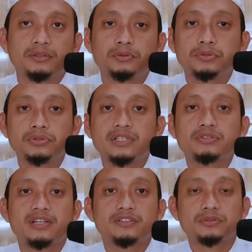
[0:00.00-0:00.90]
Khususnya
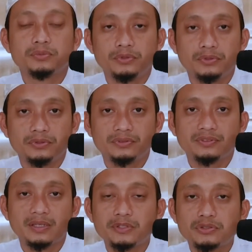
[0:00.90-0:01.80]
sholat subuh.
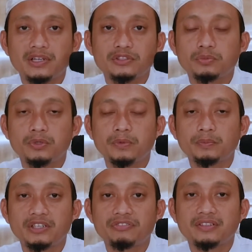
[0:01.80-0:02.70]
Tapi sholat subuh
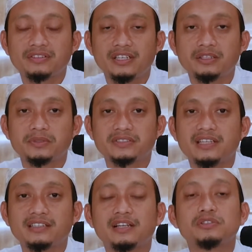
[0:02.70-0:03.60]
mempunyai fadilah yang
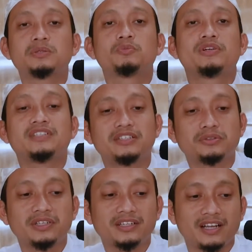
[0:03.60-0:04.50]
besar kalau semuanya
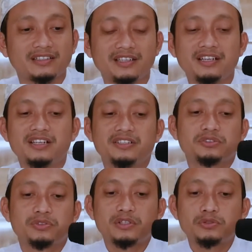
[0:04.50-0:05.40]
ditunaikan
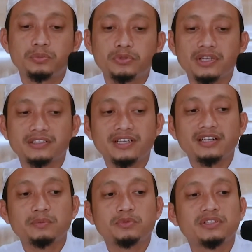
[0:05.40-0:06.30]
salat subuh saja
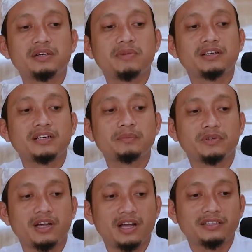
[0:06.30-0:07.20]
kemudian maghrib
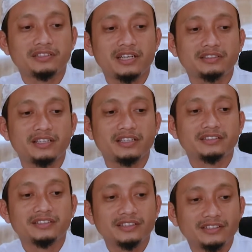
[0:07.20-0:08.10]
enggak isya enggak
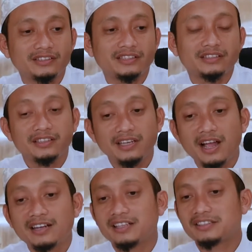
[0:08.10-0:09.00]
ya
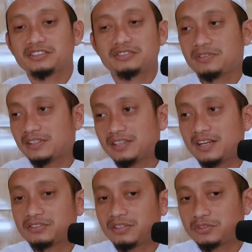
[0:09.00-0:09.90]
hilang nanti
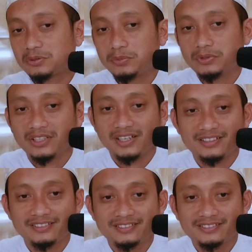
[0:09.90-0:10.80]
fadilah salat subuhnya
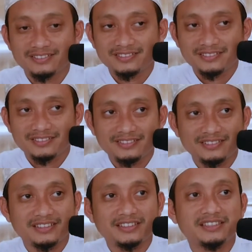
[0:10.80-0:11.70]

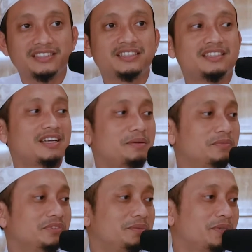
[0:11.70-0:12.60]
enggak jadi
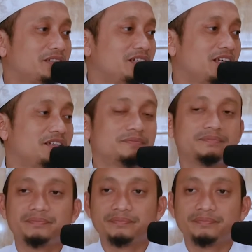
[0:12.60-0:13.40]
dalam zimatillah